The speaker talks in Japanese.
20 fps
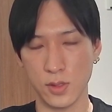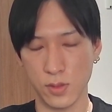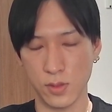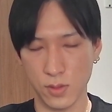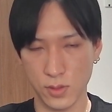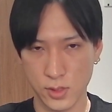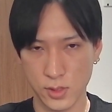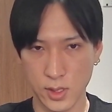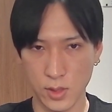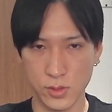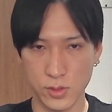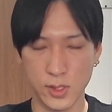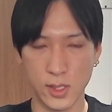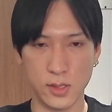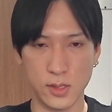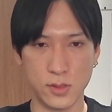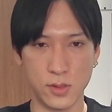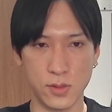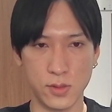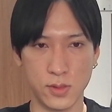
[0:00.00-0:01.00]
下押し
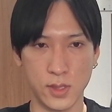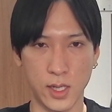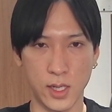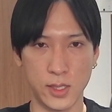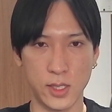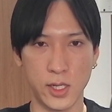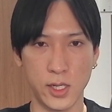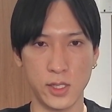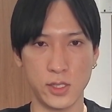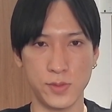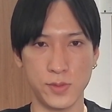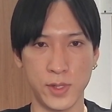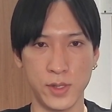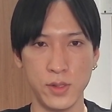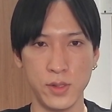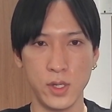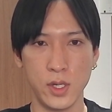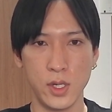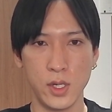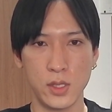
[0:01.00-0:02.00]
圧力が働いてしまう。
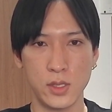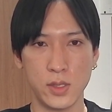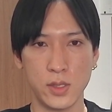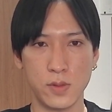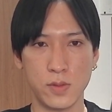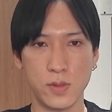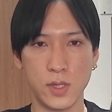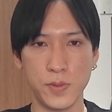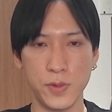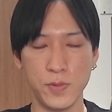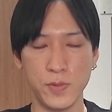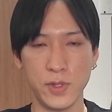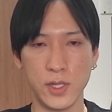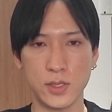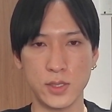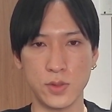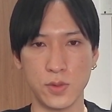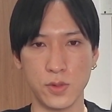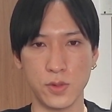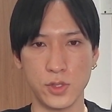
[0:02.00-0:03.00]
で、ここは
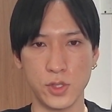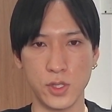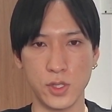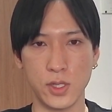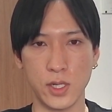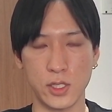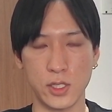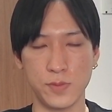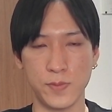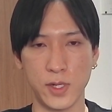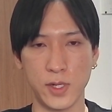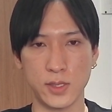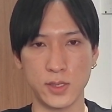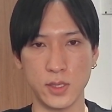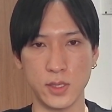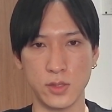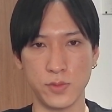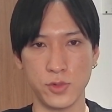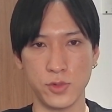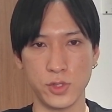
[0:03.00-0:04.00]
フィボナッシュの
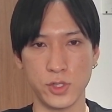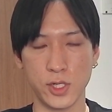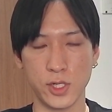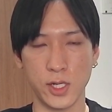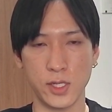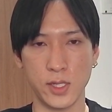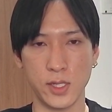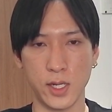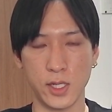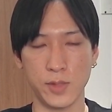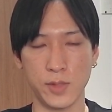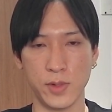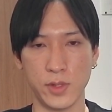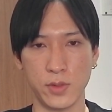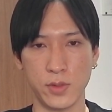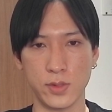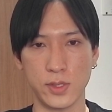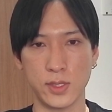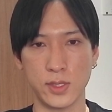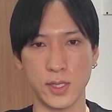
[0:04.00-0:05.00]
61.8%戻しラインで頭を
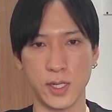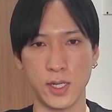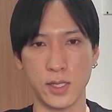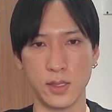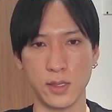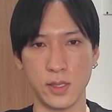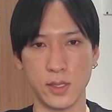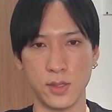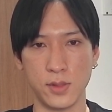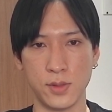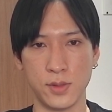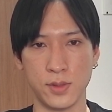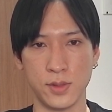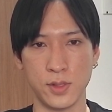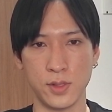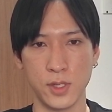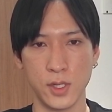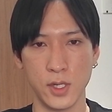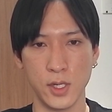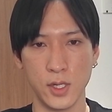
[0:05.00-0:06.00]
取って下がっている。
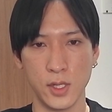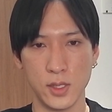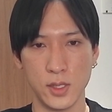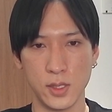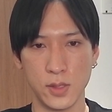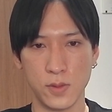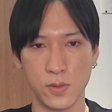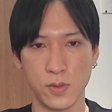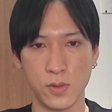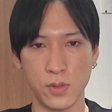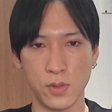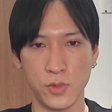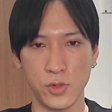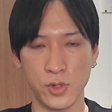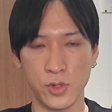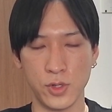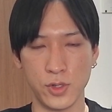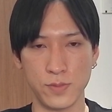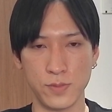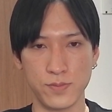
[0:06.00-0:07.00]
で、ここ
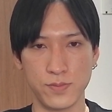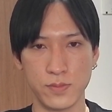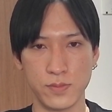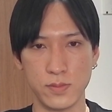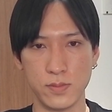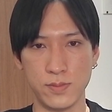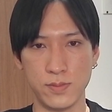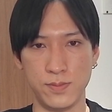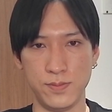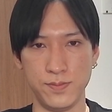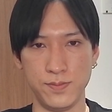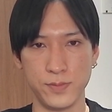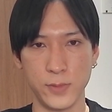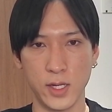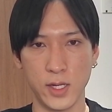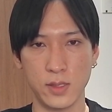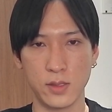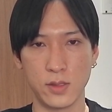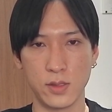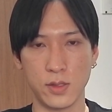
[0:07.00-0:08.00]
も、うん、な
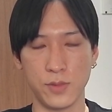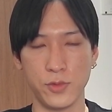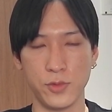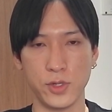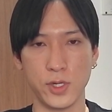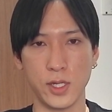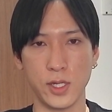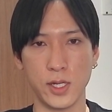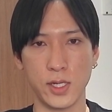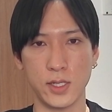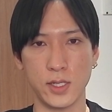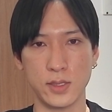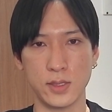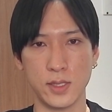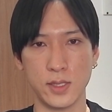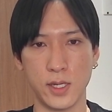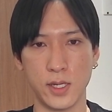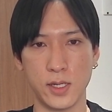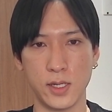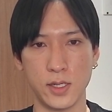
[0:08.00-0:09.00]
んとも言えないです
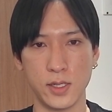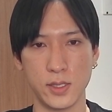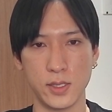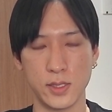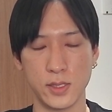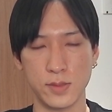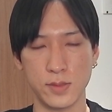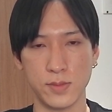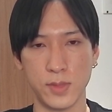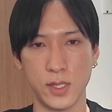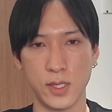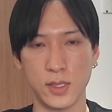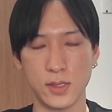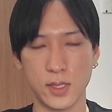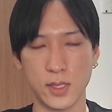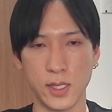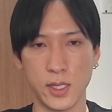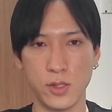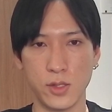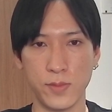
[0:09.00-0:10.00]
ね。まだ
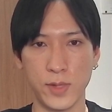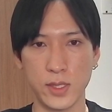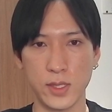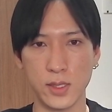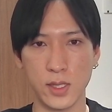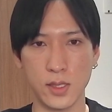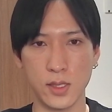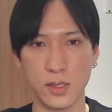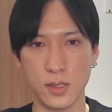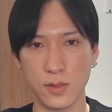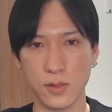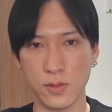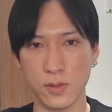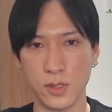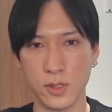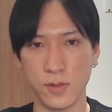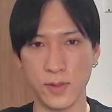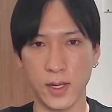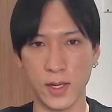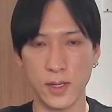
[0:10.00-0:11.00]
下げ止まったっていうふうに
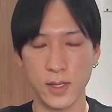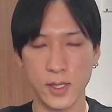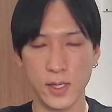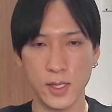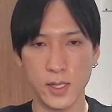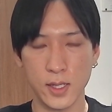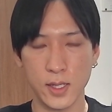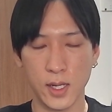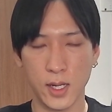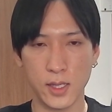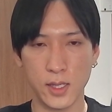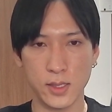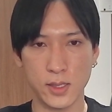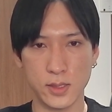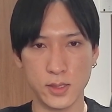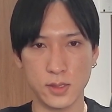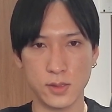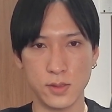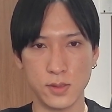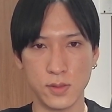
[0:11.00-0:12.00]
は判断
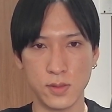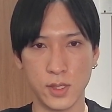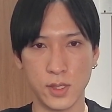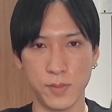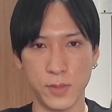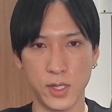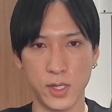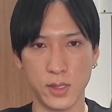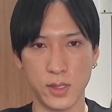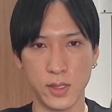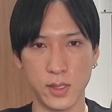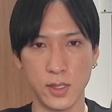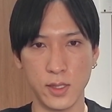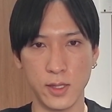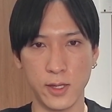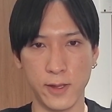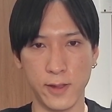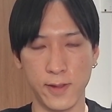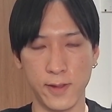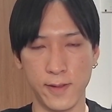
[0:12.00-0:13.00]
することはまだでき
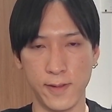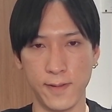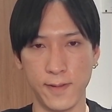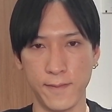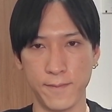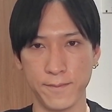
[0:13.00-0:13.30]
ない。